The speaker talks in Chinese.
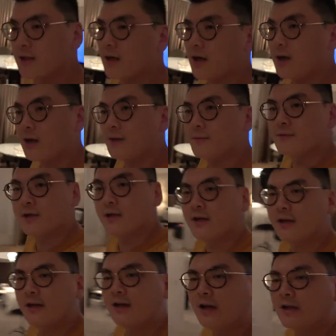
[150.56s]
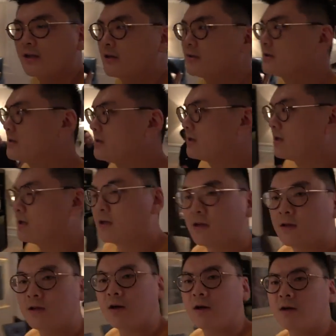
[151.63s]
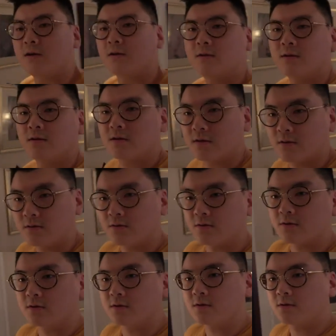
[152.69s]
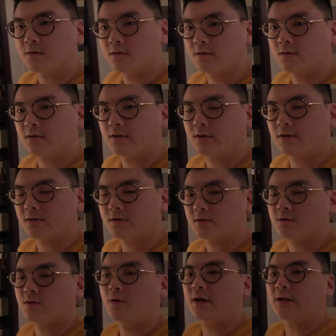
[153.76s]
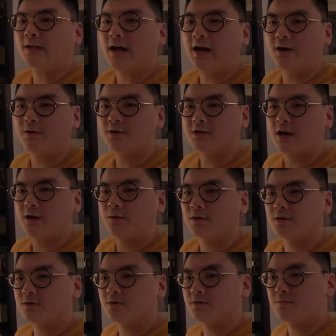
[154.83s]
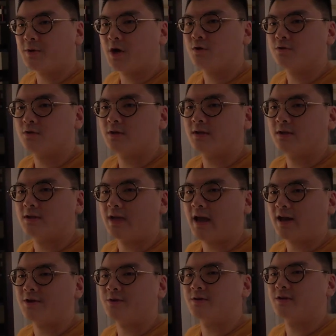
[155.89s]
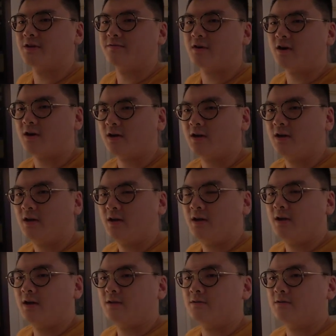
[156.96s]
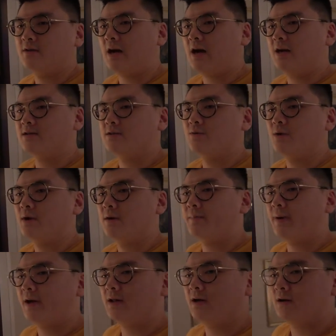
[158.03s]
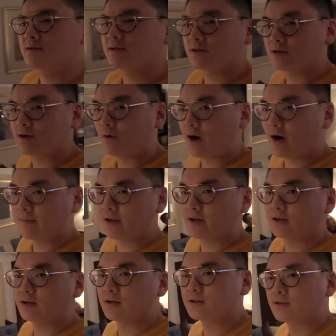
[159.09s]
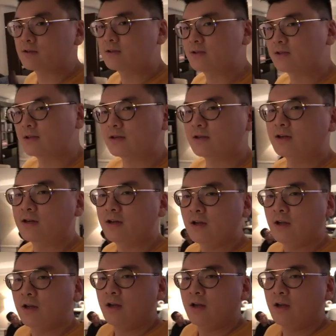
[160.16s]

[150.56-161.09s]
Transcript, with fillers: 那我们先可以看到这些啊，就是就是我跟大家有讲过，这就是标准的 decorative art，就它是为了配套整个画面的，就是整个